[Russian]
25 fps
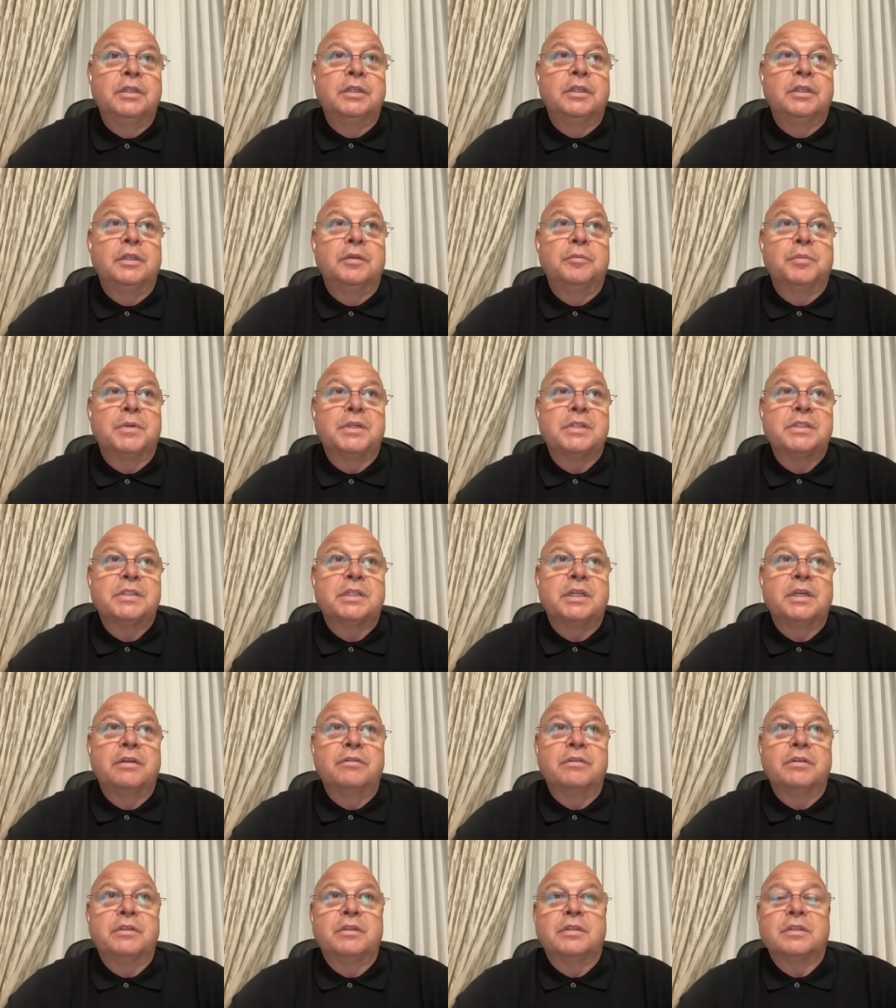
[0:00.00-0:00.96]
и
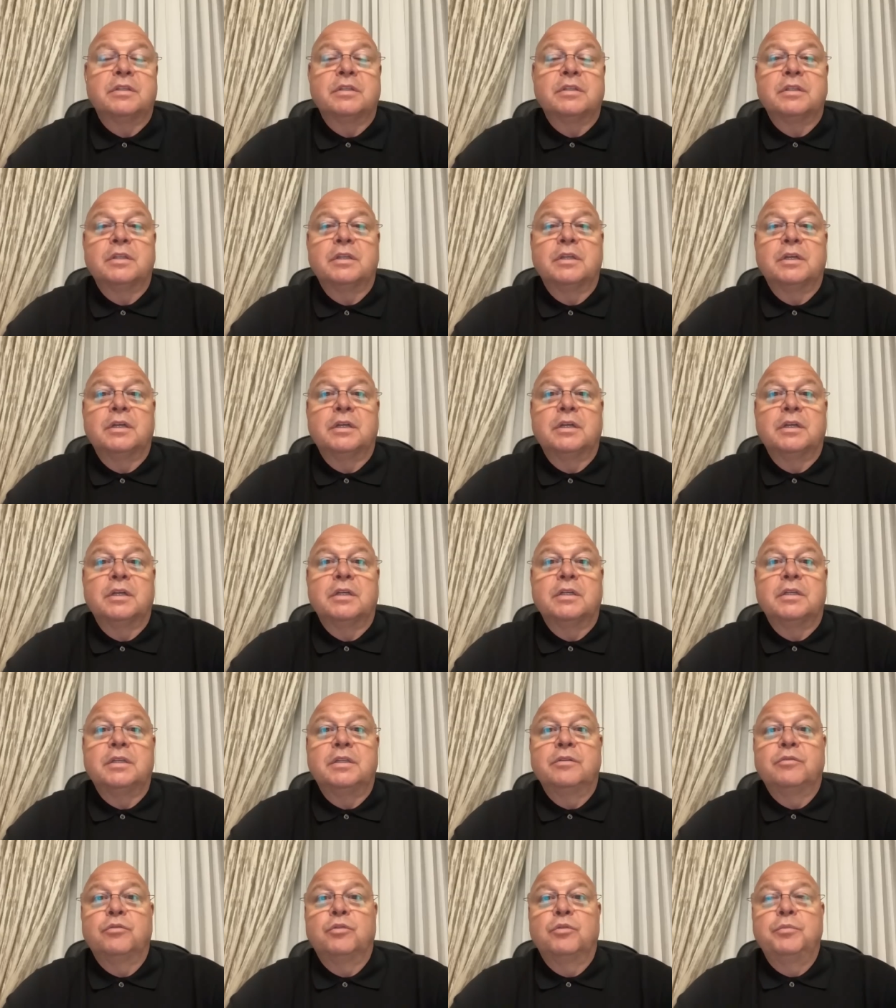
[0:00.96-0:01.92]
поставить на
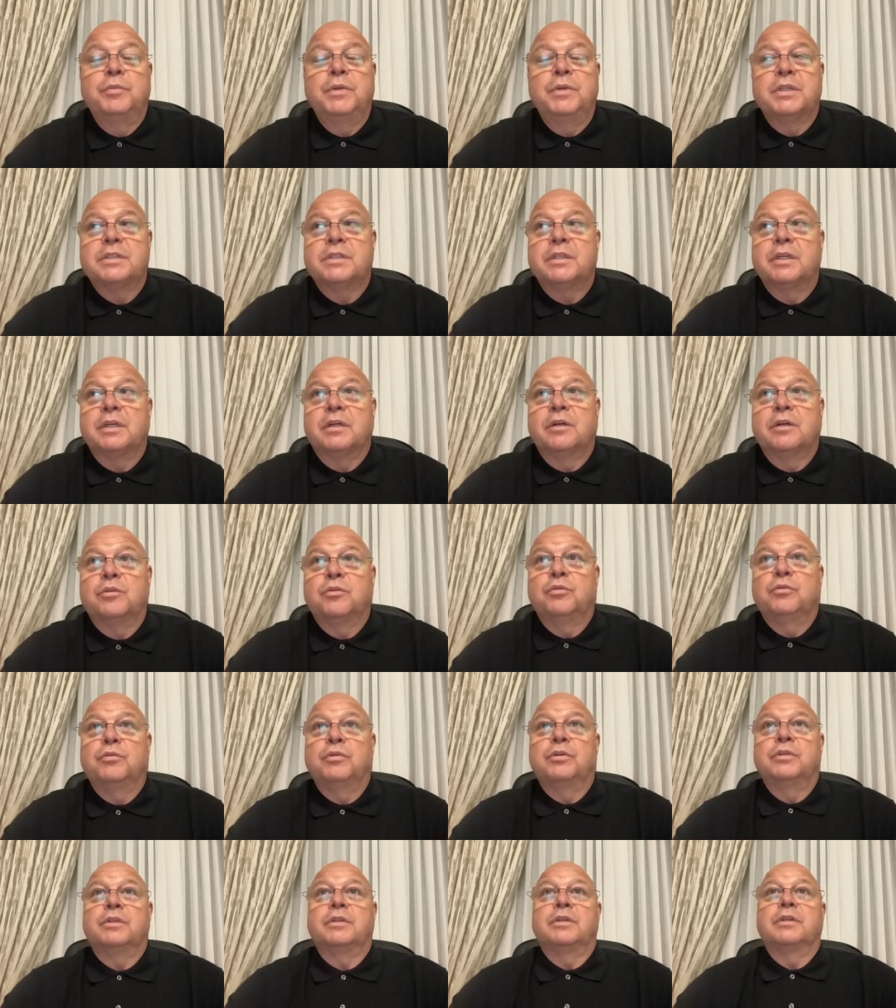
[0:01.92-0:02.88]
его место
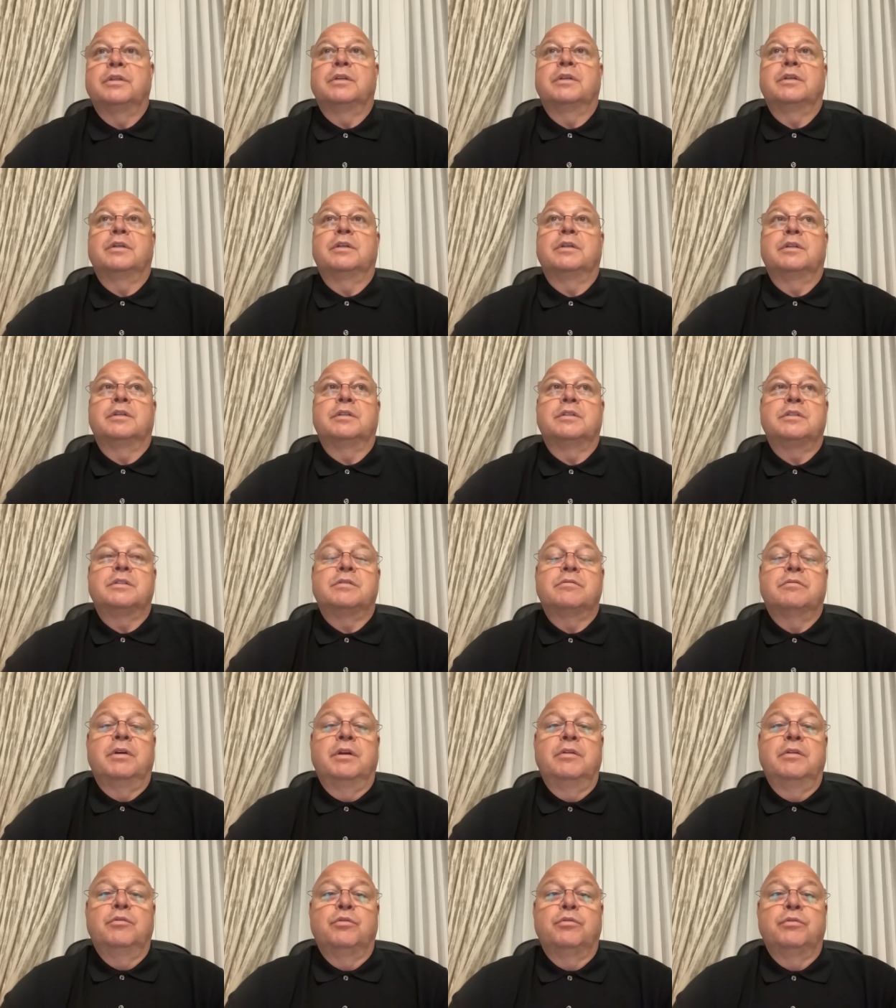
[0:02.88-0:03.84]
какого-то
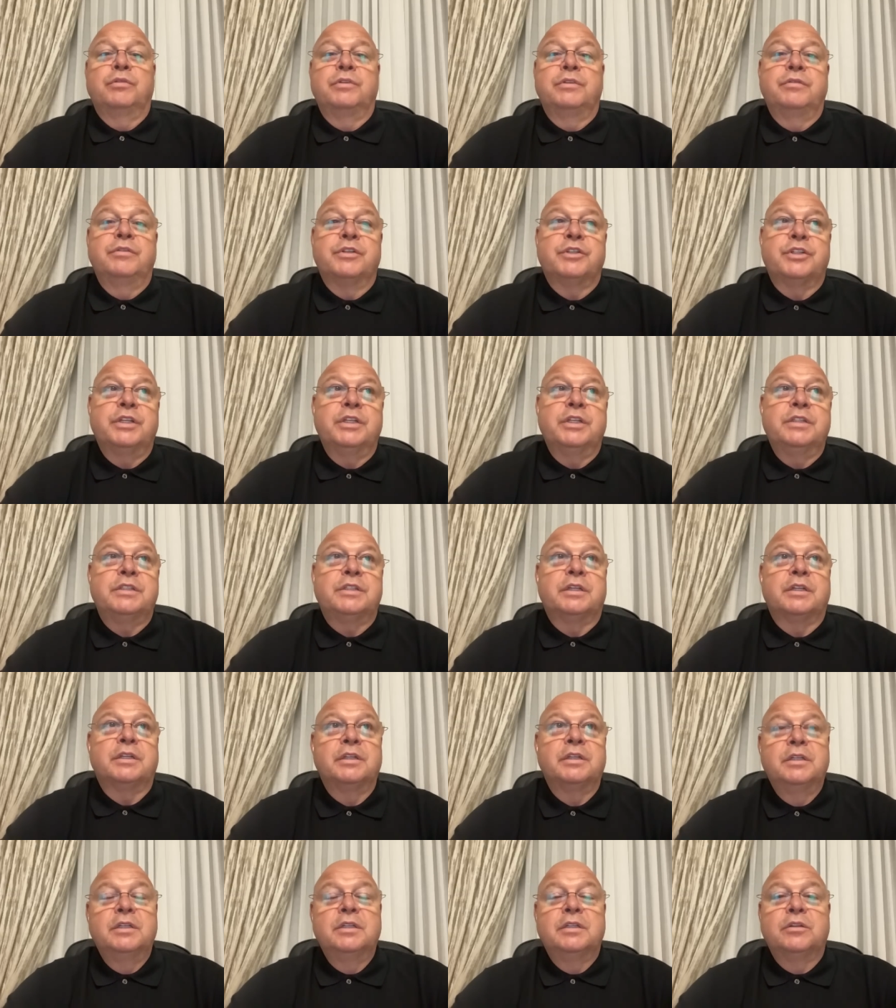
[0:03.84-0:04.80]
своего движенца,
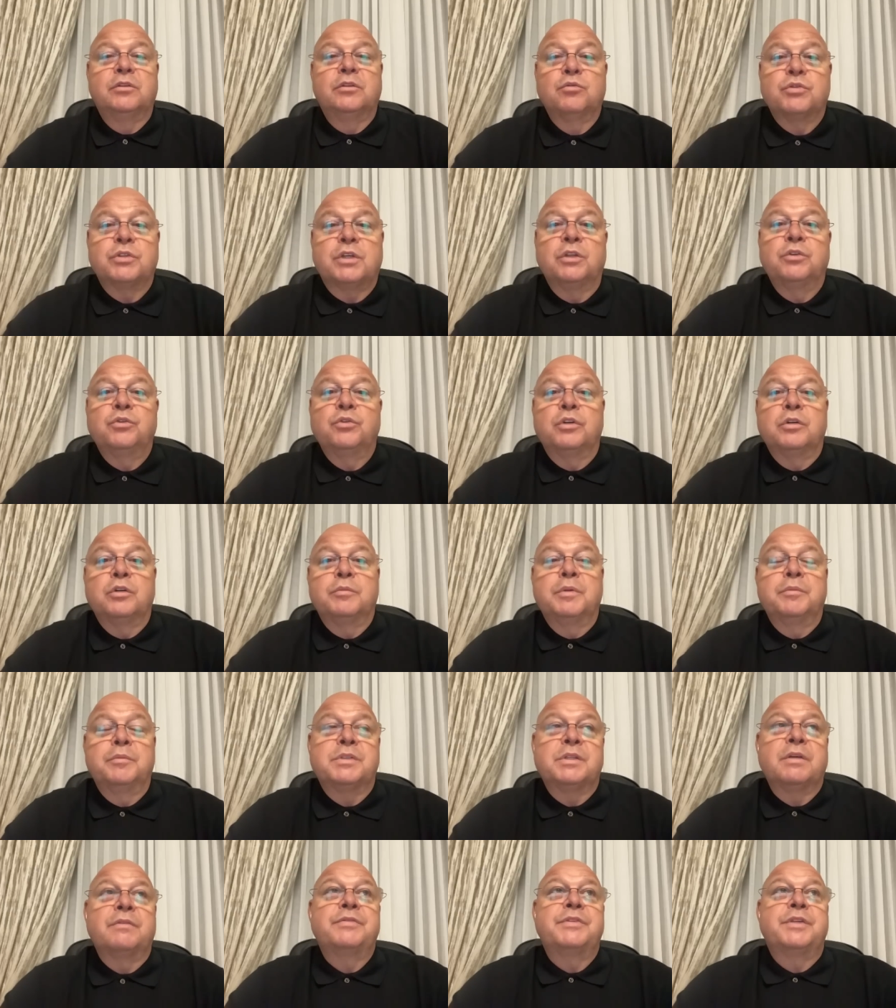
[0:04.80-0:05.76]
ну, с которым им
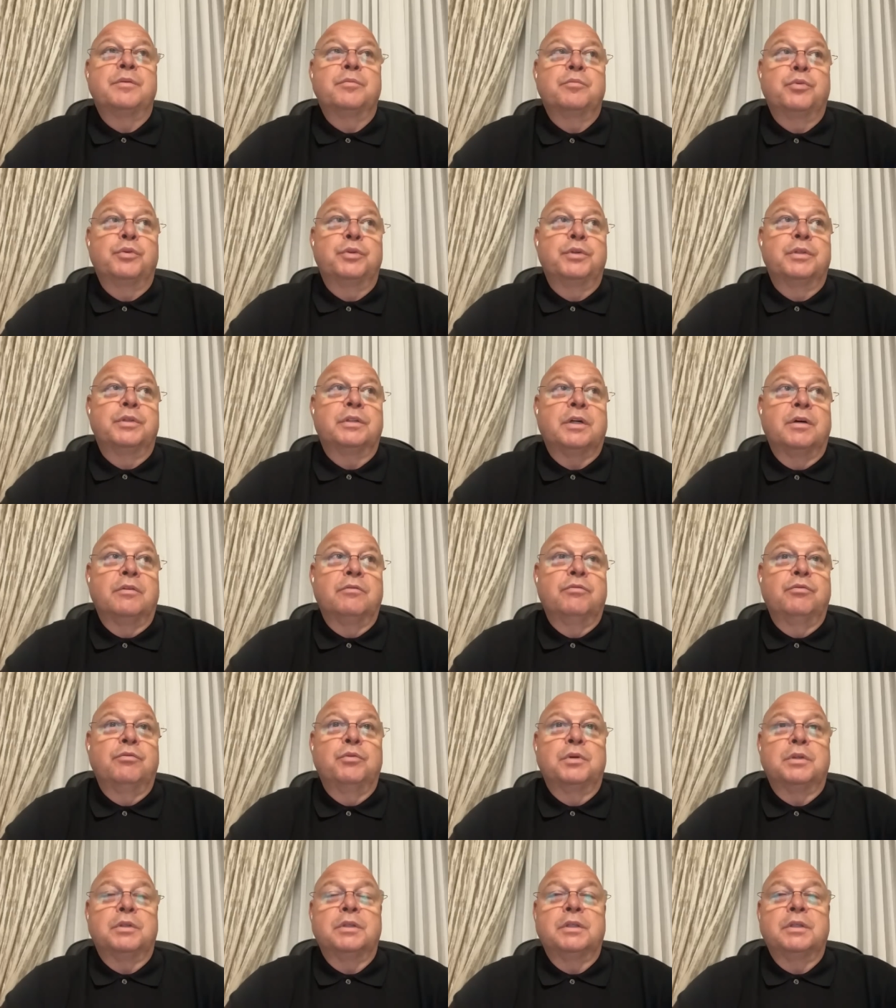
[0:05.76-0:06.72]
совсем будет
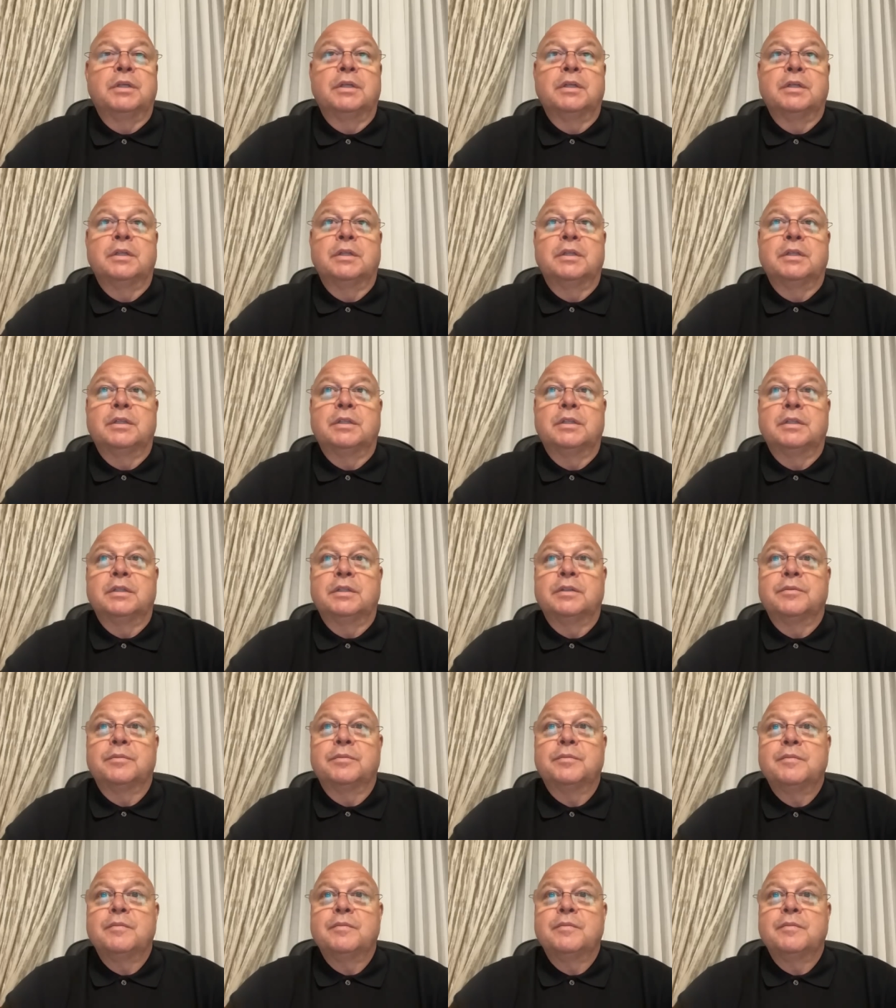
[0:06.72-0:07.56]
комфортно а,